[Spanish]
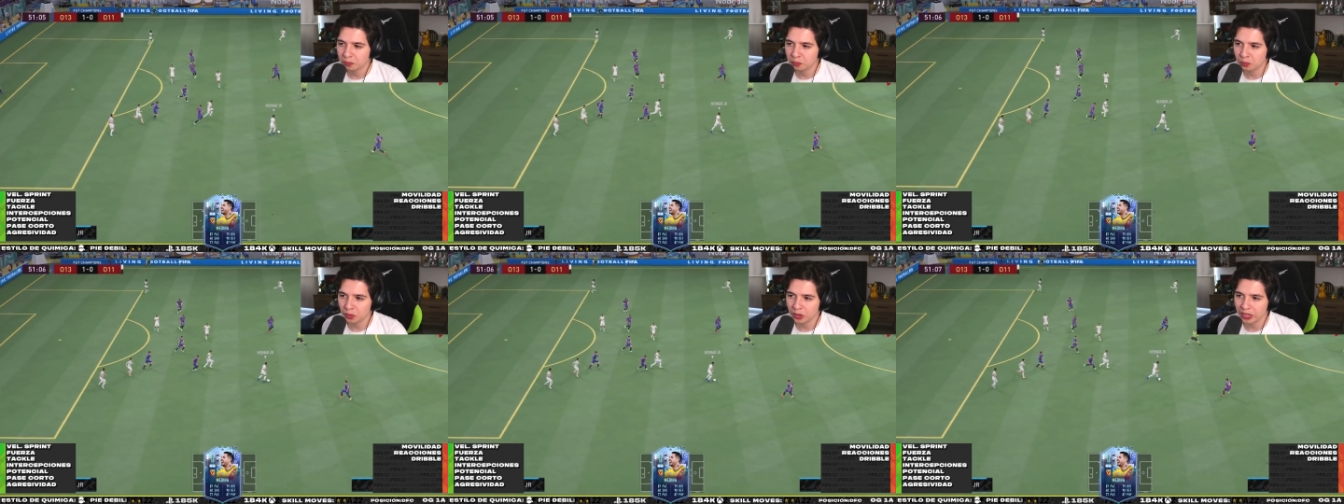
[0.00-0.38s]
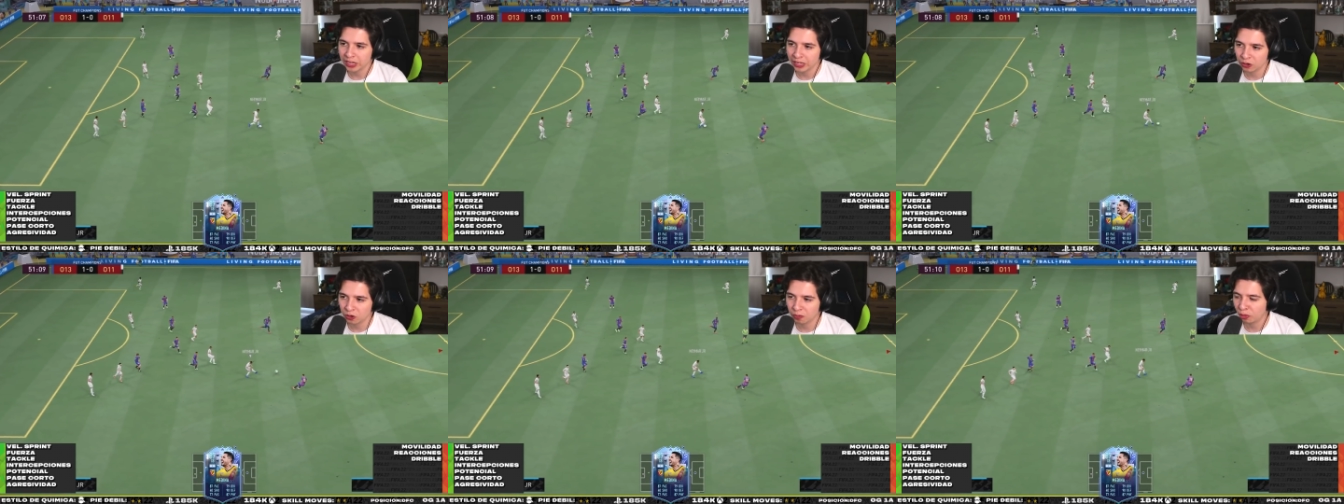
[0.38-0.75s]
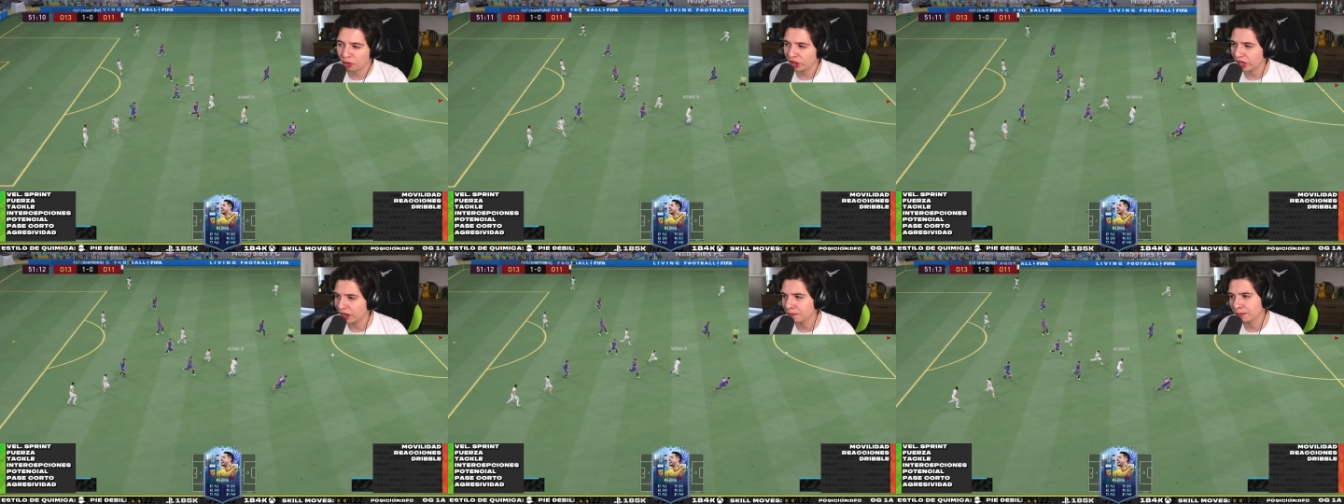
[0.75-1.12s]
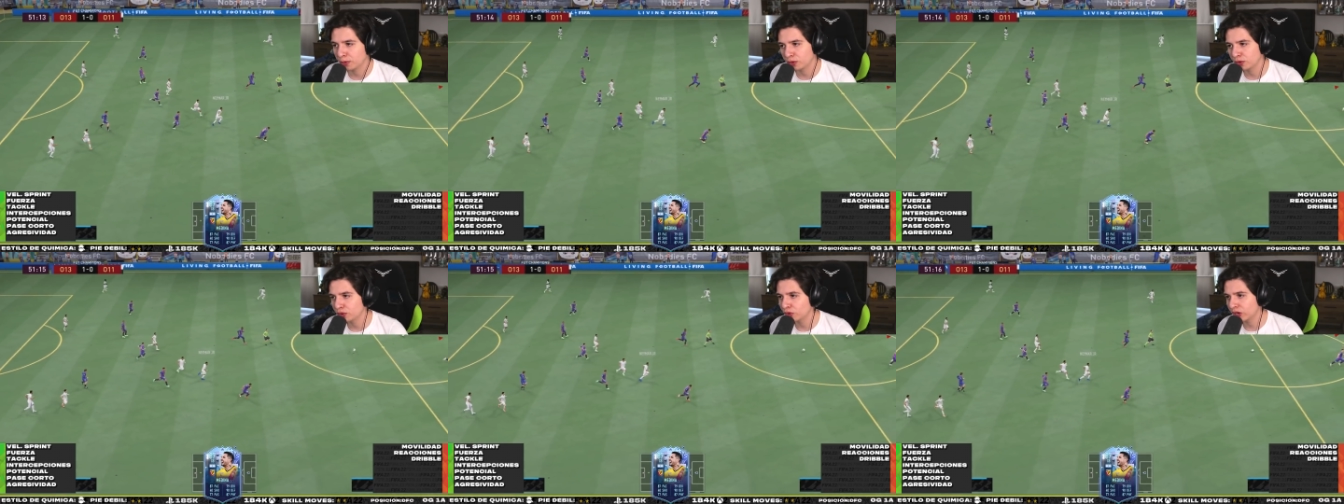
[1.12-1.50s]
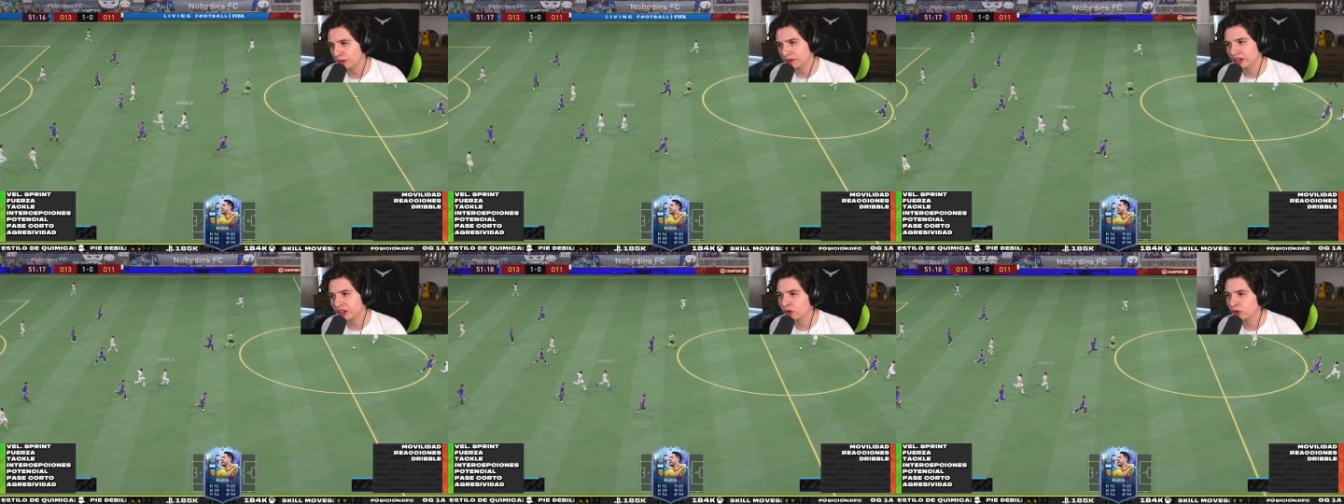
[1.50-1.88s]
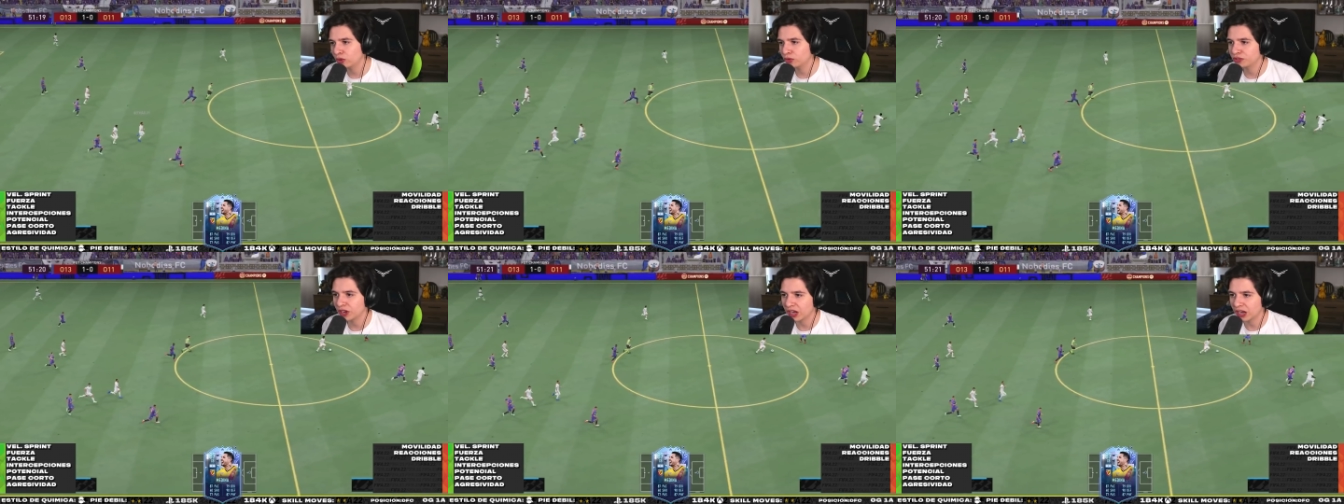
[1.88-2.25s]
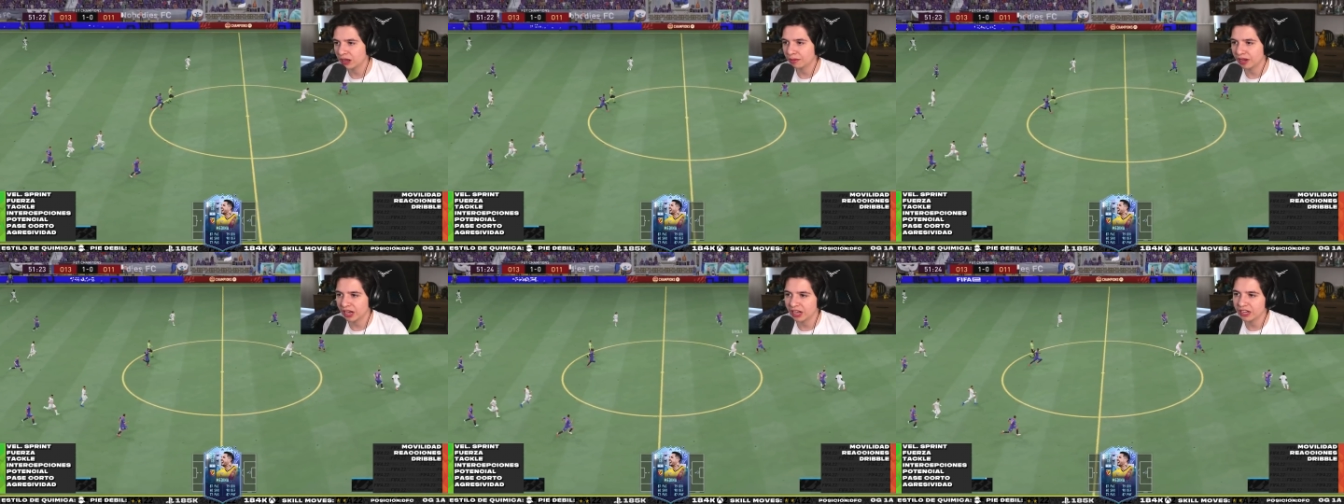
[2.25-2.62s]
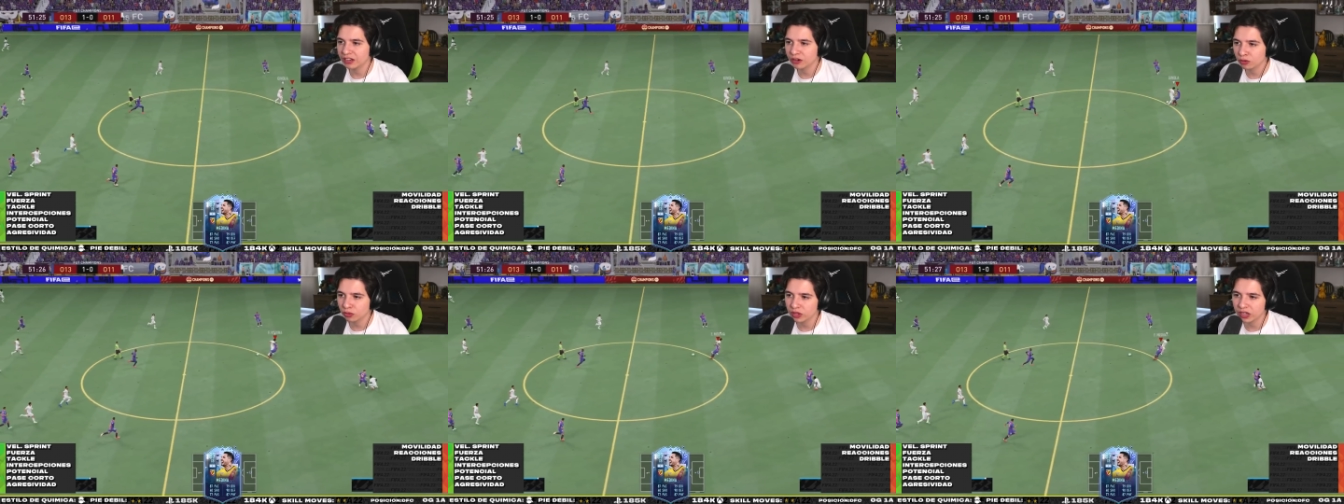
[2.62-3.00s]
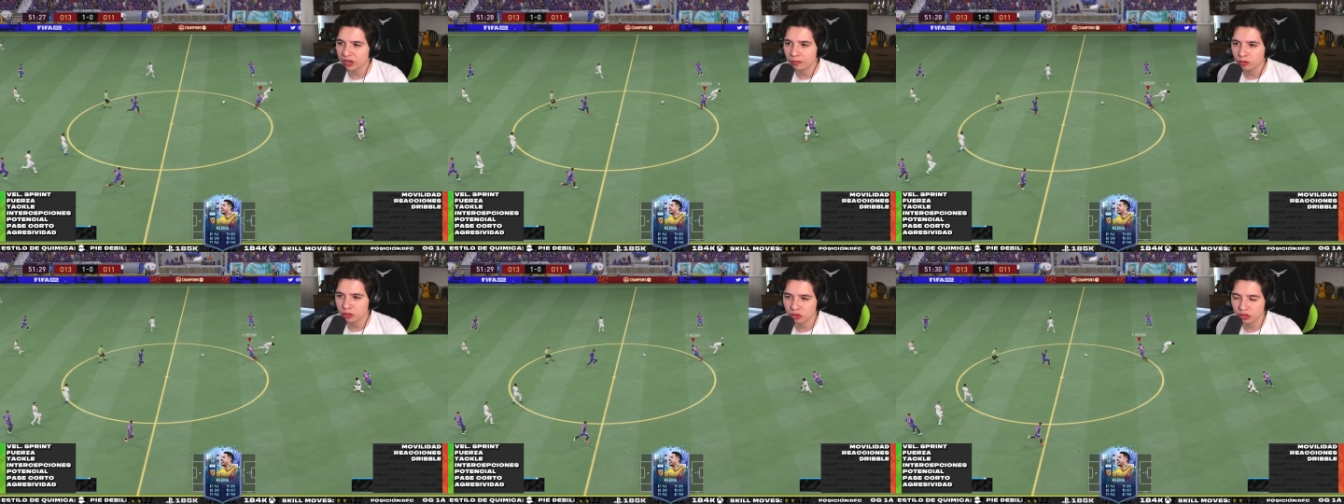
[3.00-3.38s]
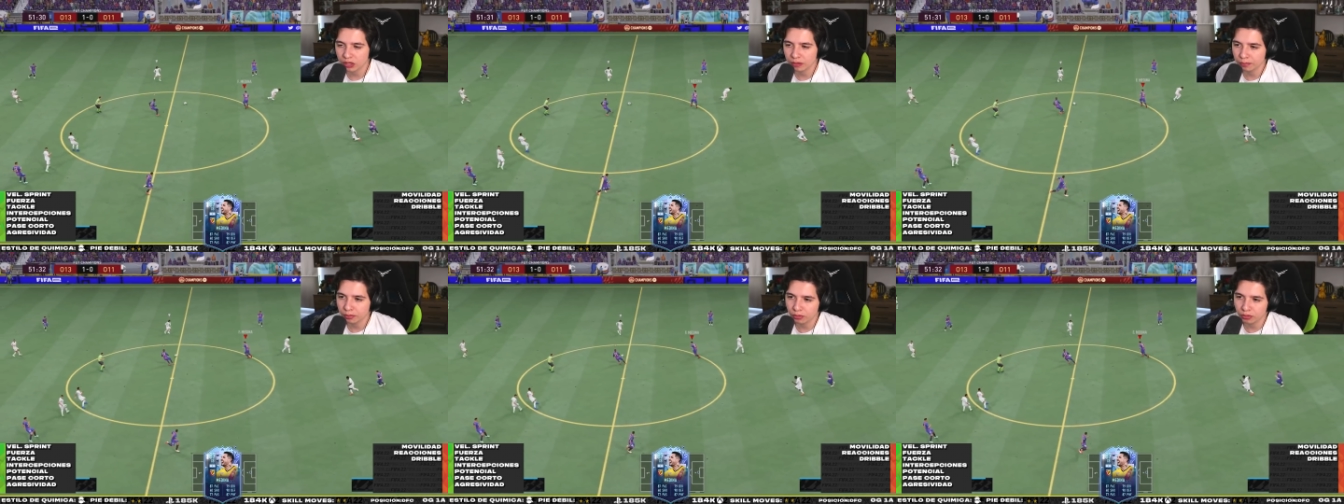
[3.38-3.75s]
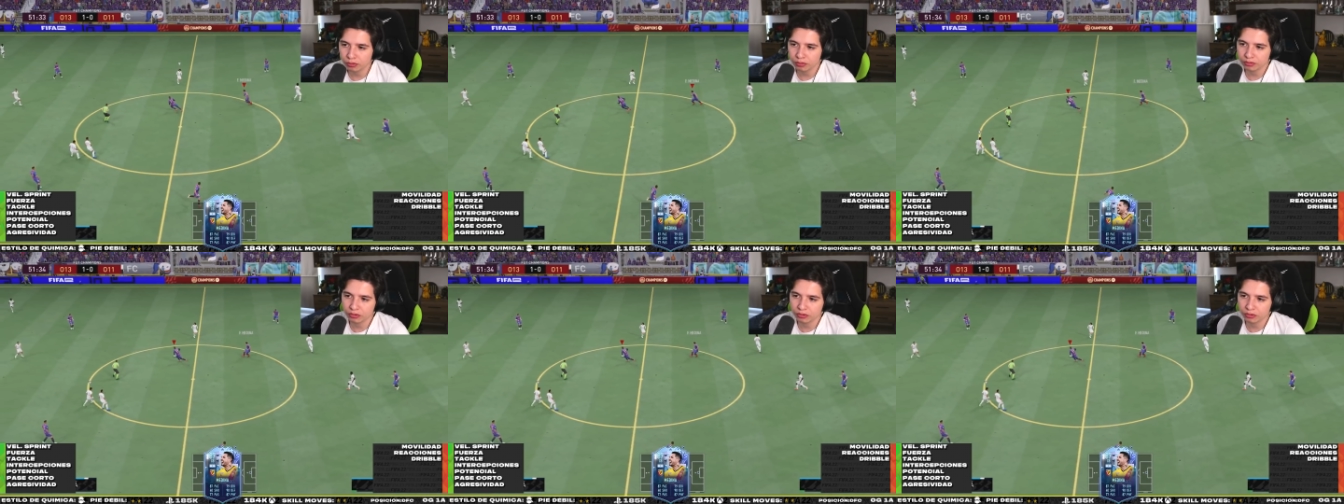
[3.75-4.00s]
Pero, por ejemplo, yo que vengo de usar a Varane y Rudiger mucho tiempo,